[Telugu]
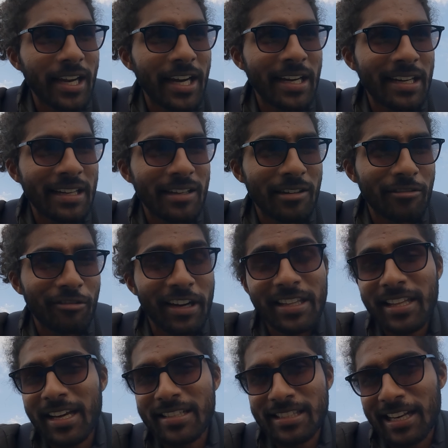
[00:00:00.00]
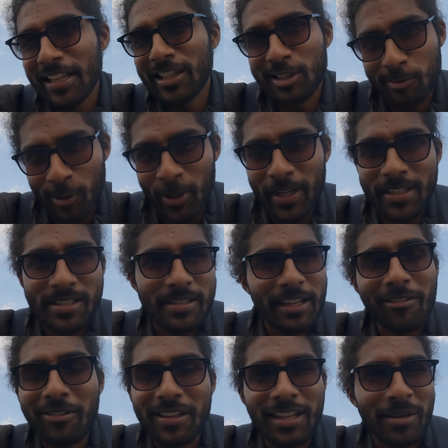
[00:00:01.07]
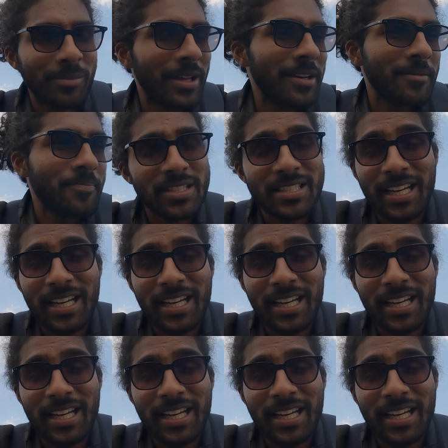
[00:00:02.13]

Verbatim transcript: అండ్ వై దే ఆర్ సెల్లింగ్ దిస్ ప్రొడక్ట్స్ ఎవ్రీథింగ్ మ్యాన్